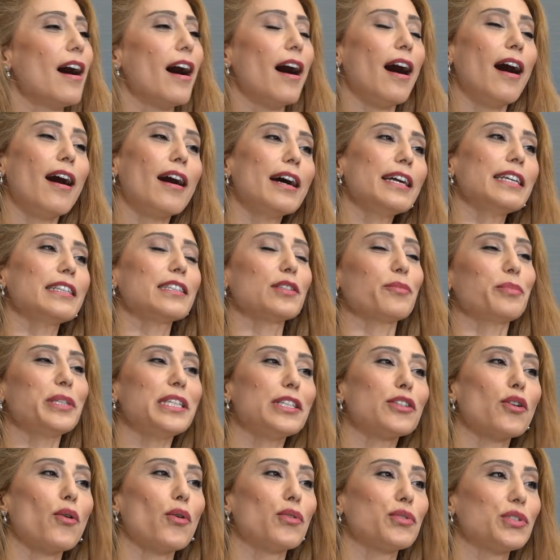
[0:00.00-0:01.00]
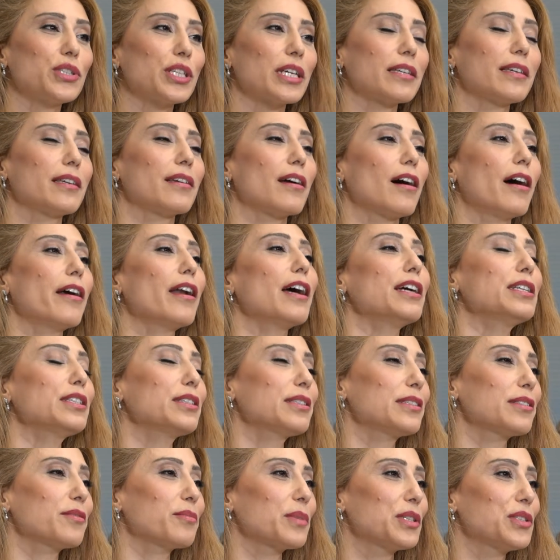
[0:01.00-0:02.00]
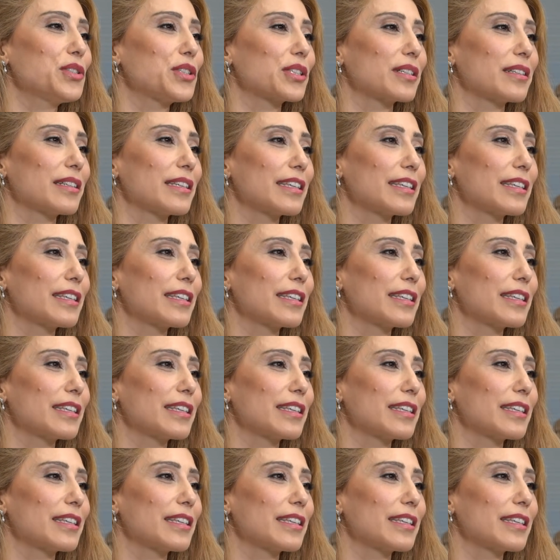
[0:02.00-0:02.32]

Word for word: aynı bir önceki araştırmacı